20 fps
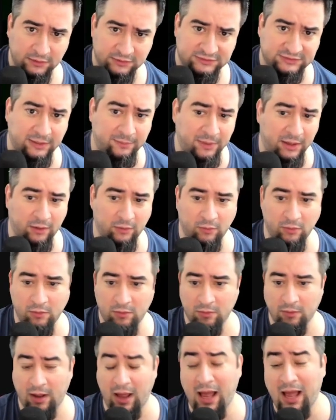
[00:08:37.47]
Você tá
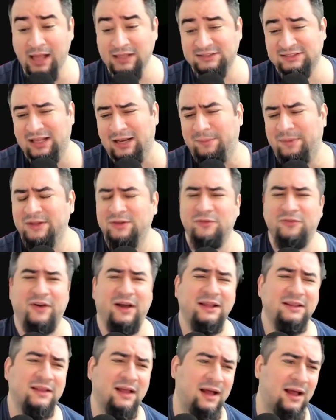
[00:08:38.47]
maluco? Ah, Sala, mas não
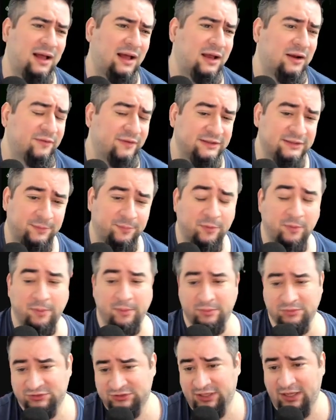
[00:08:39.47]
vai dar, não vai ter
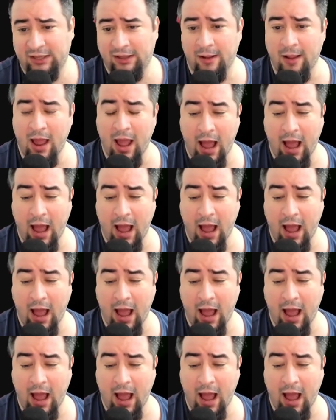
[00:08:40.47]
problema. Eu sei.